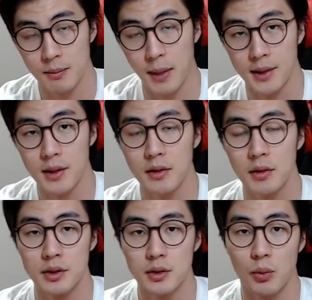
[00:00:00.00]
맞는
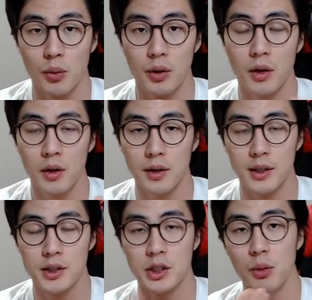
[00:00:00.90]
것은 오히려
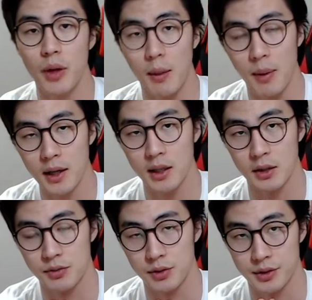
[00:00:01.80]
이 치료 예방이
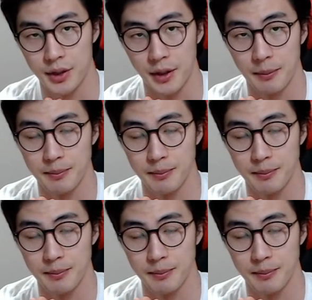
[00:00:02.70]
될 수 있어요.